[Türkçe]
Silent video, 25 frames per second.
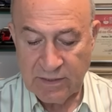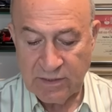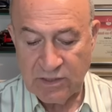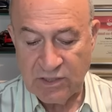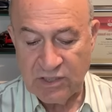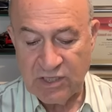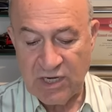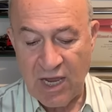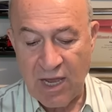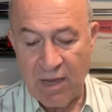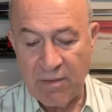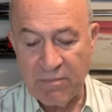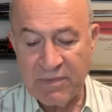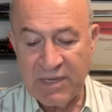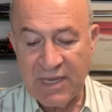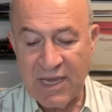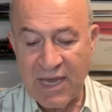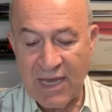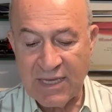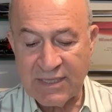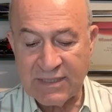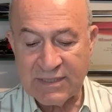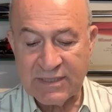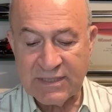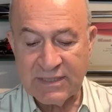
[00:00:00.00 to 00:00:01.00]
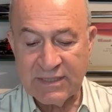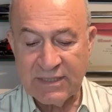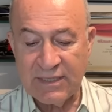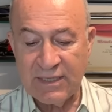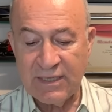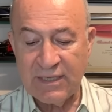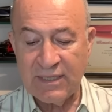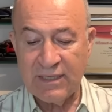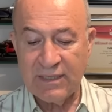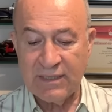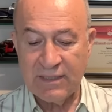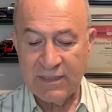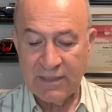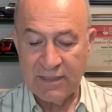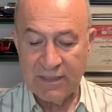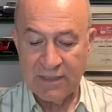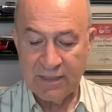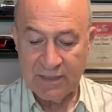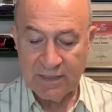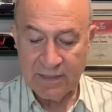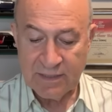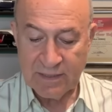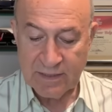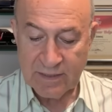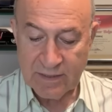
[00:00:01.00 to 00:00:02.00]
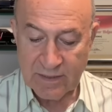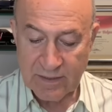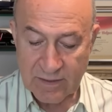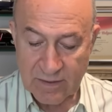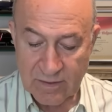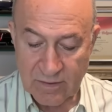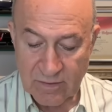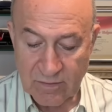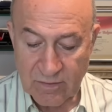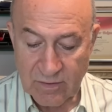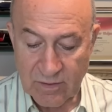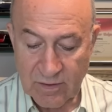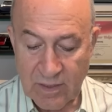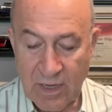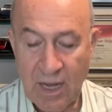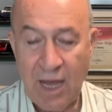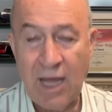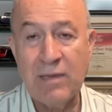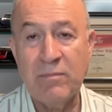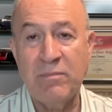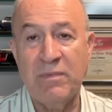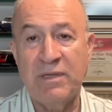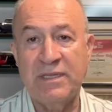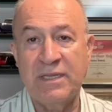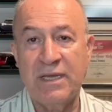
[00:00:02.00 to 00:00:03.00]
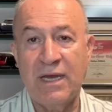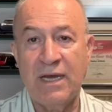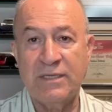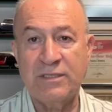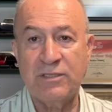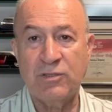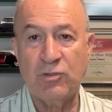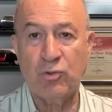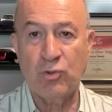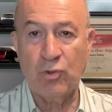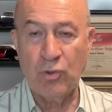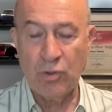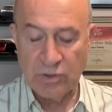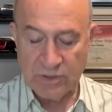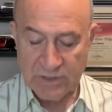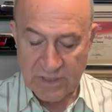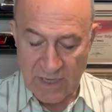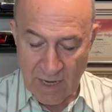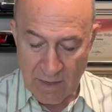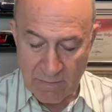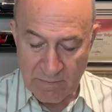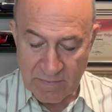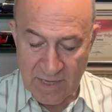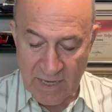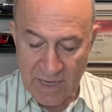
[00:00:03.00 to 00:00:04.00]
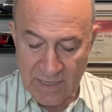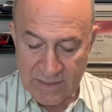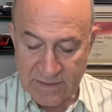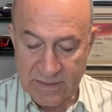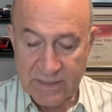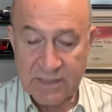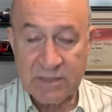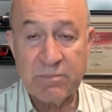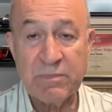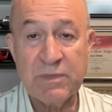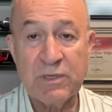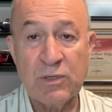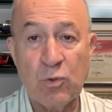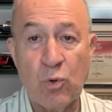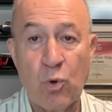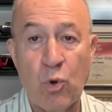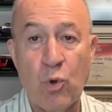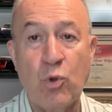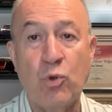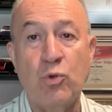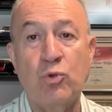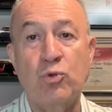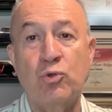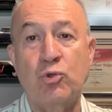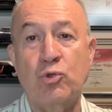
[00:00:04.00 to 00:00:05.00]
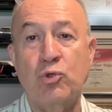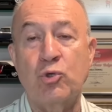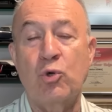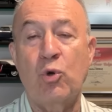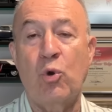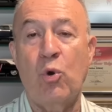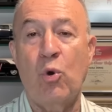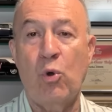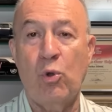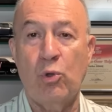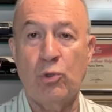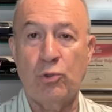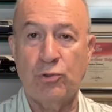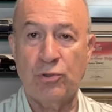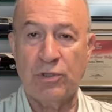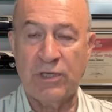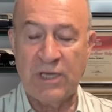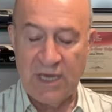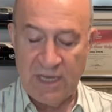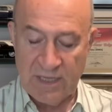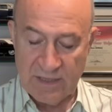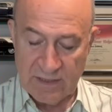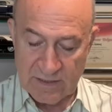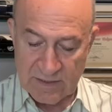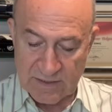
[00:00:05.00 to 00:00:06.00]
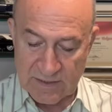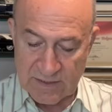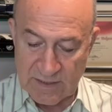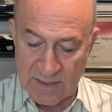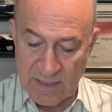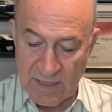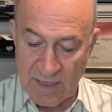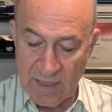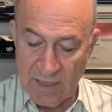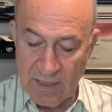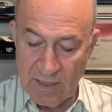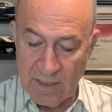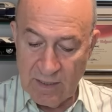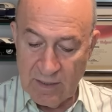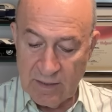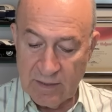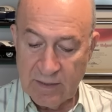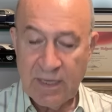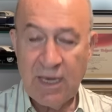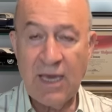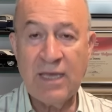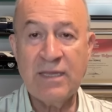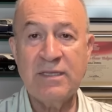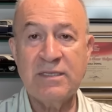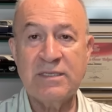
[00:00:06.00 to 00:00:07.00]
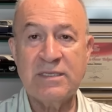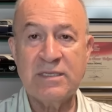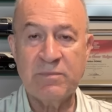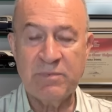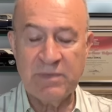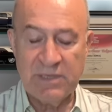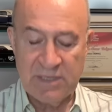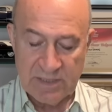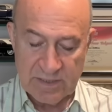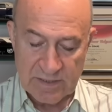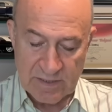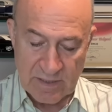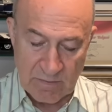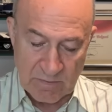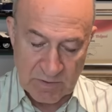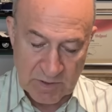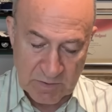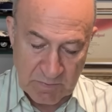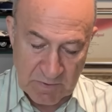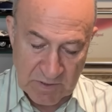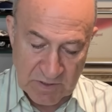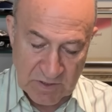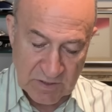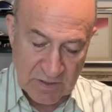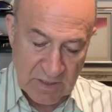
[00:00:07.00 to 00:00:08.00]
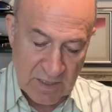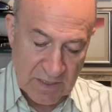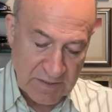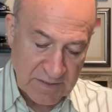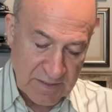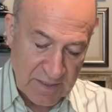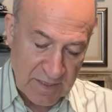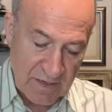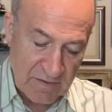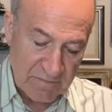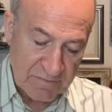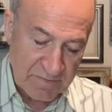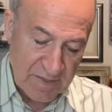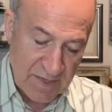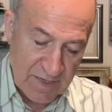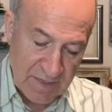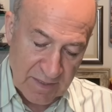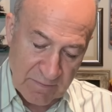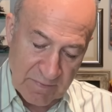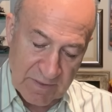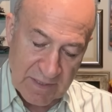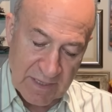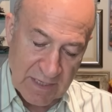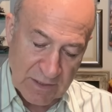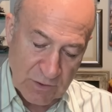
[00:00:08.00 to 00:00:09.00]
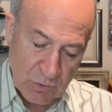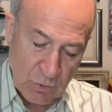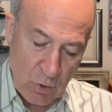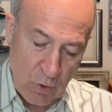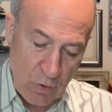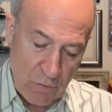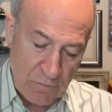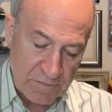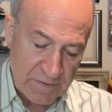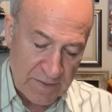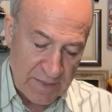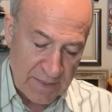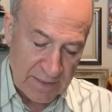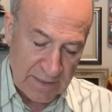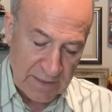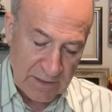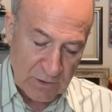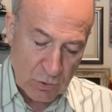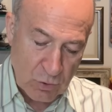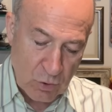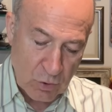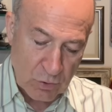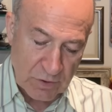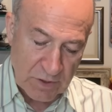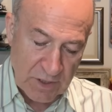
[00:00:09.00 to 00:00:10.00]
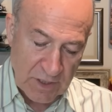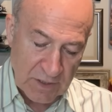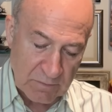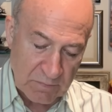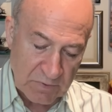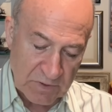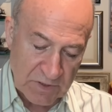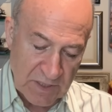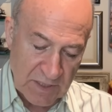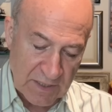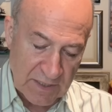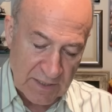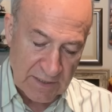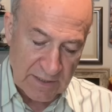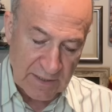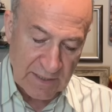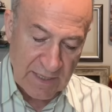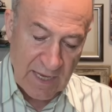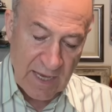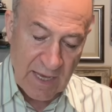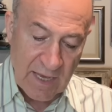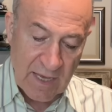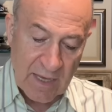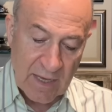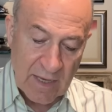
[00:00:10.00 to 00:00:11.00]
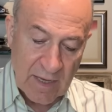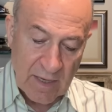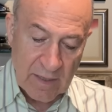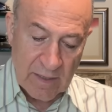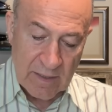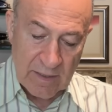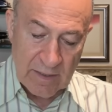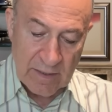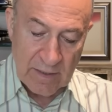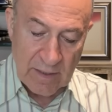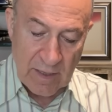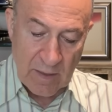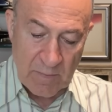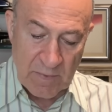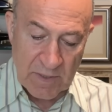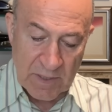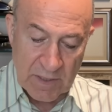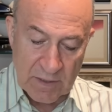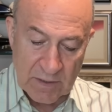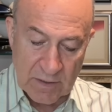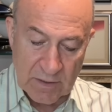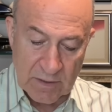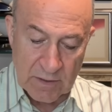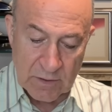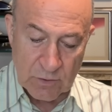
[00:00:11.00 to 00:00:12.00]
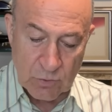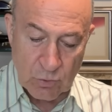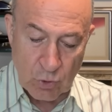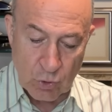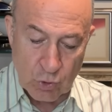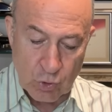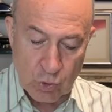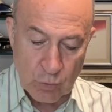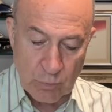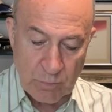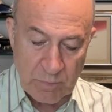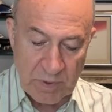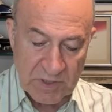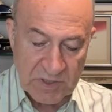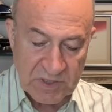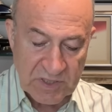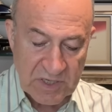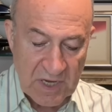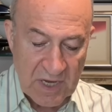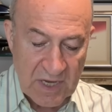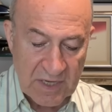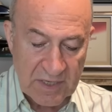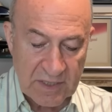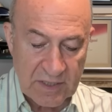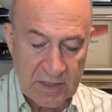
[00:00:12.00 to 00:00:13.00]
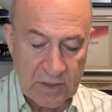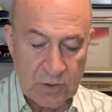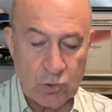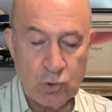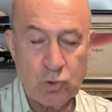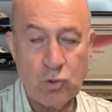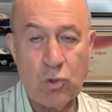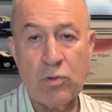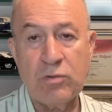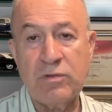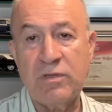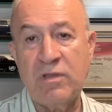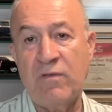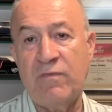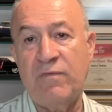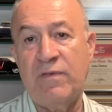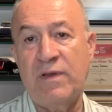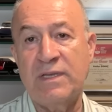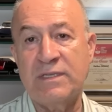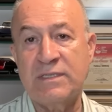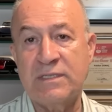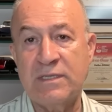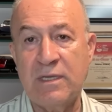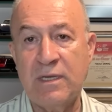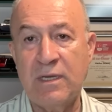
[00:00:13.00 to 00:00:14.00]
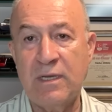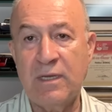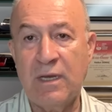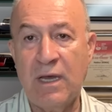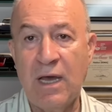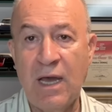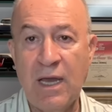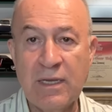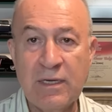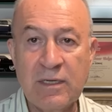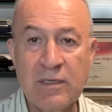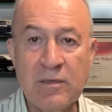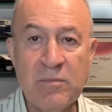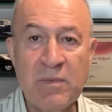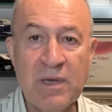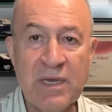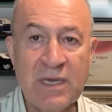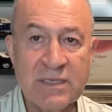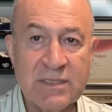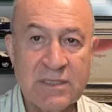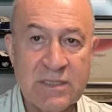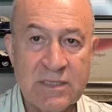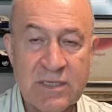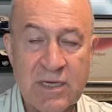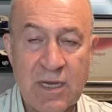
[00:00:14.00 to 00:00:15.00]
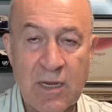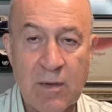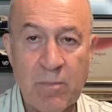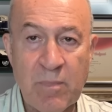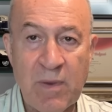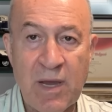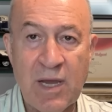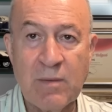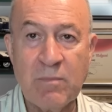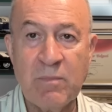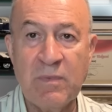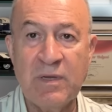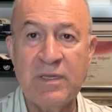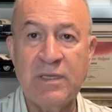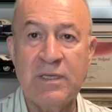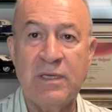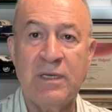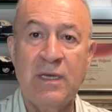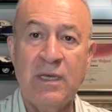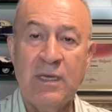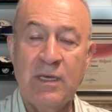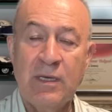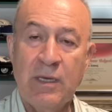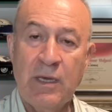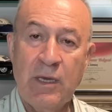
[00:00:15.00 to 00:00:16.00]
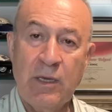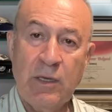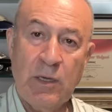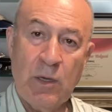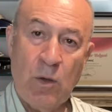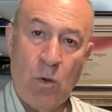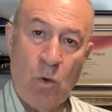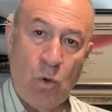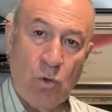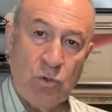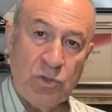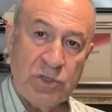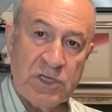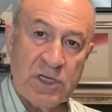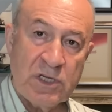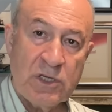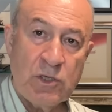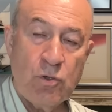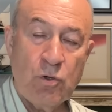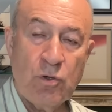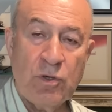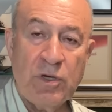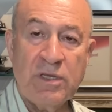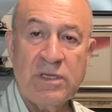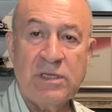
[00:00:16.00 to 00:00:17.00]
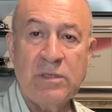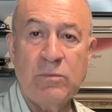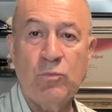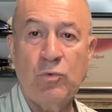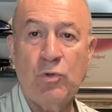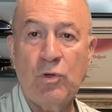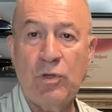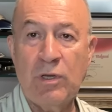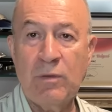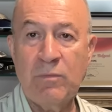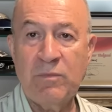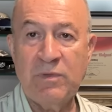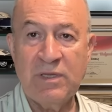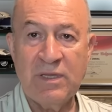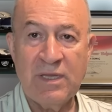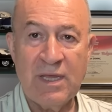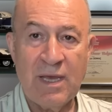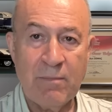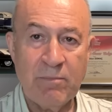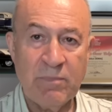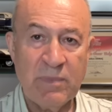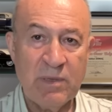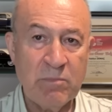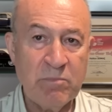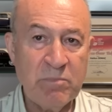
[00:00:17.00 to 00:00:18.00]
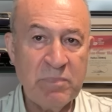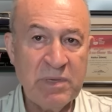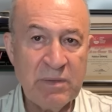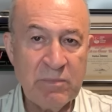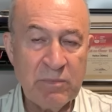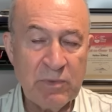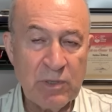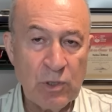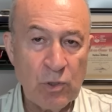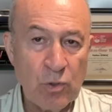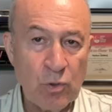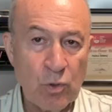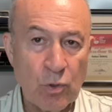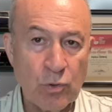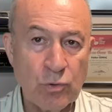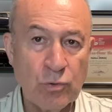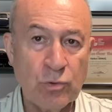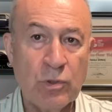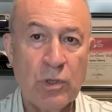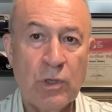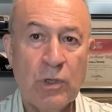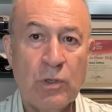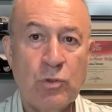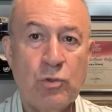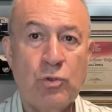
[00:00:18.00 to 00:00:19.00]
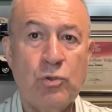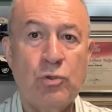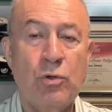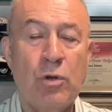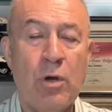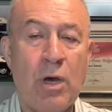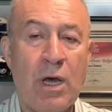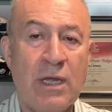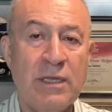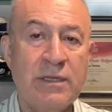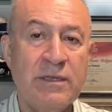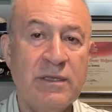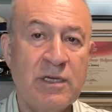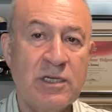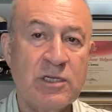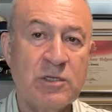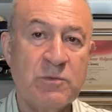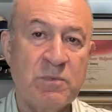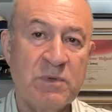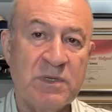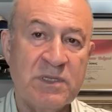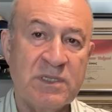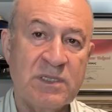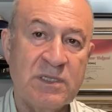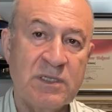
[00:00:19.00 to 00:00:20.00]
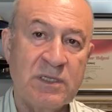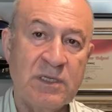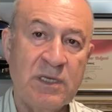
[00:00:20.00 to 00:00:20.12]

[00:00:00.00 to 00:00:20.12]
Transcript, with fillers: camiası e, kalmadı artık diyor. Camiasız bir oyuncu oldu kendisi. Kendisi bilir demiş Beşiktaş taraftarı biraz öfkeli çok net bir şekilde. E, ama e, Tosun Paşa hani çok da fazla ayrılmaya sıcak bakmadı. E, önceki yönetim döneminden bir 1 milyon euro anlaşması